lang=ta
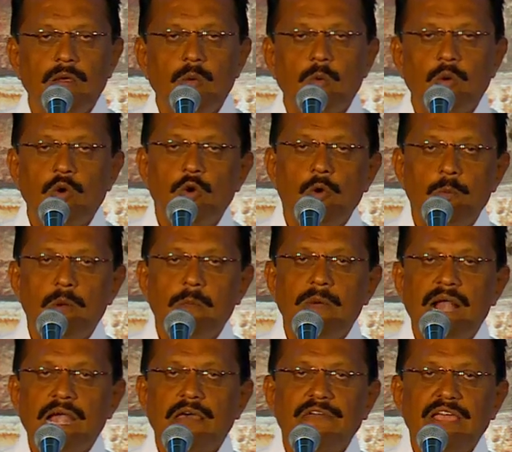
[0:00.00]
ஒரு
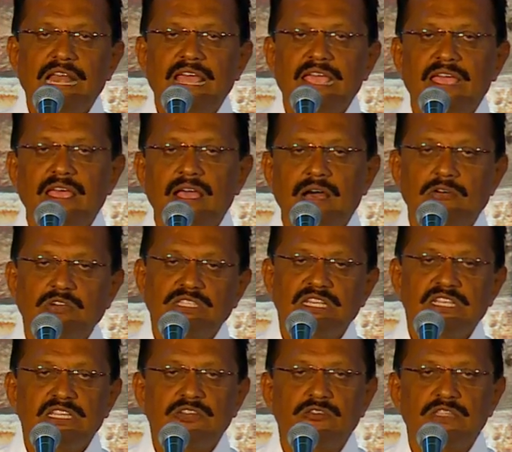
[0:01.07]
நுட்பமான வேலையை அவர்
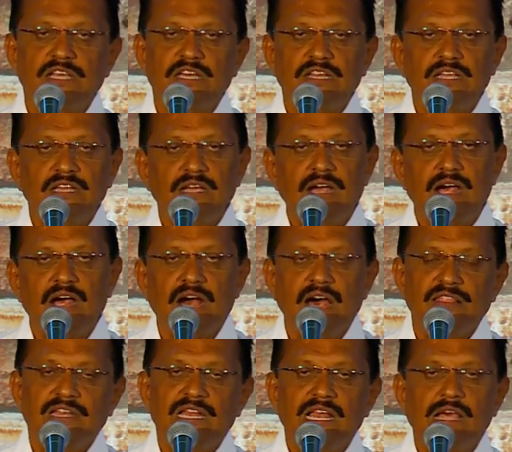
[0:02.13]
செஞ்சுட்டு வந்தார்
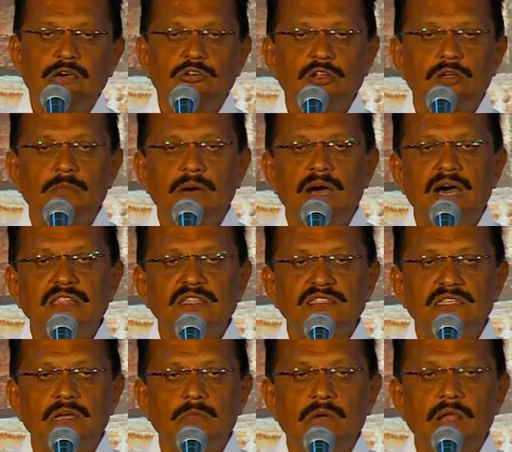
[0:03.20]
அதனால அவருக்கு மாத
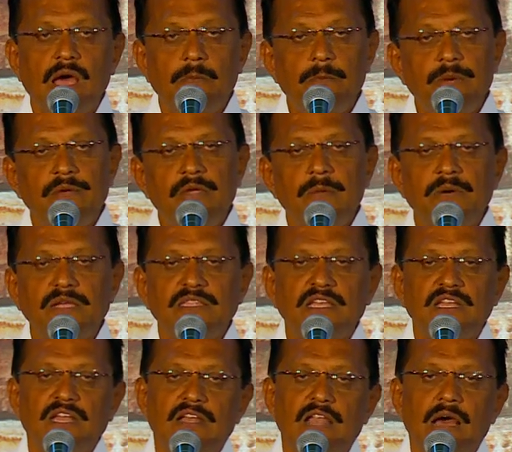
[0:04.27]
சம்பளம் அப்போவே
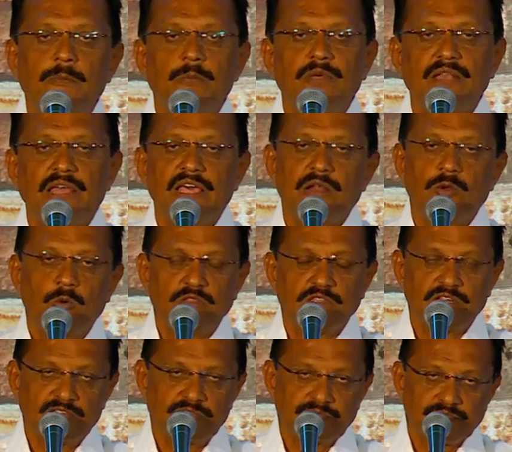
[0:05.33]
பார்த்தீங்கன்னா நாற்பதனாயிரம் கொடுத்தாங்க